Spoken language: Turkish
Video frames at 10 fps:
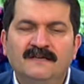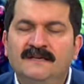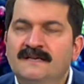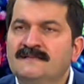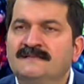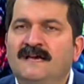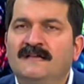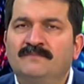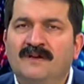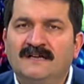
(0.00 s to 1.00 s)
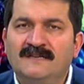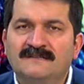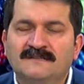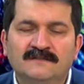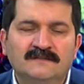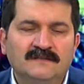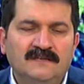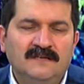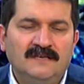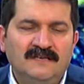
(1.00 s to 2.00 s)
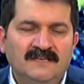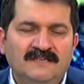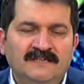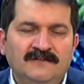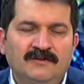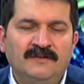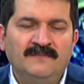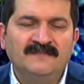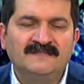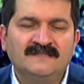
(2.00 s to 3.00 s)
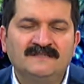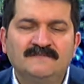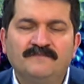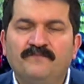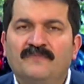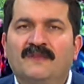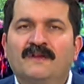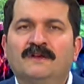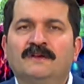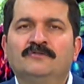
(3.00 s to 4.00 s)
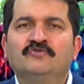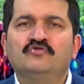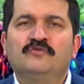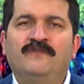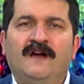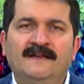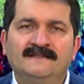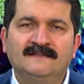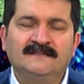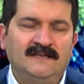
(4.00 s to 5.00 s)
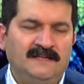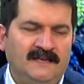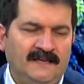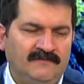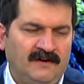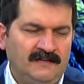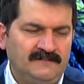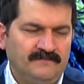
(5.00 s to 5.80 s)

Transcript: Yine Ziraat Bankası'nın 2 yıl ödemesiz ee, düşük faizli kredileri var.